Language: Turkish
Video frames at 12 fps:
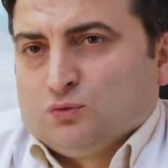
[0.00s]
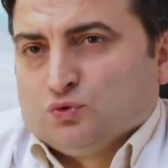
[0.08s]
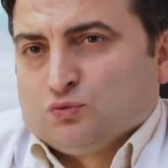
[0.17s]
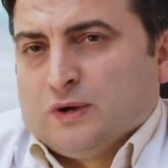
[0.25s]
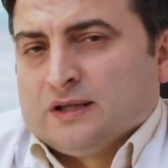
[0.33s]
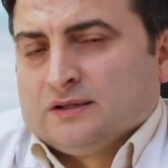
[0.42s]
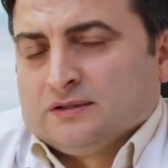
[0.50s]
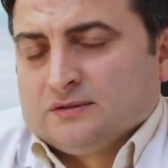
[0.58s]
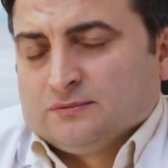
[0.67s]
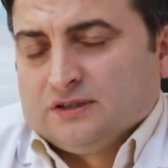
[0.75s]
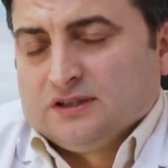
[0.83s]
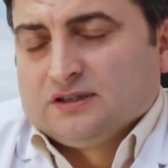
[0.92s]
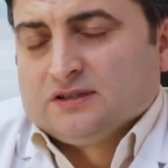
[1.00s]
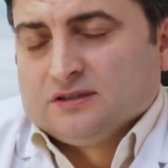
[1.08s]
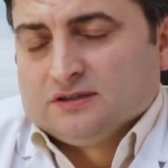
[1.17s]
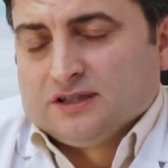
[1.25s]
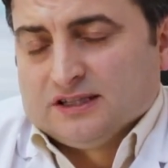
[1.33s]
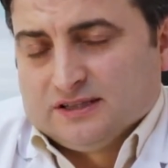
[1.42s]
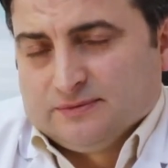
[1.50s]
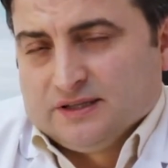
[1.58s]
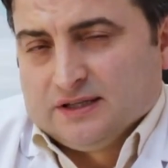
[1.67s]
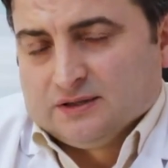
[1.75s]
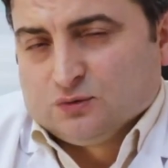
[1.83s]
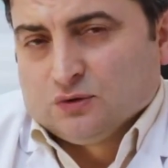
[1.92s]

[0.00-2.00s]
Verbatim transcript: uzmanlık tezimi de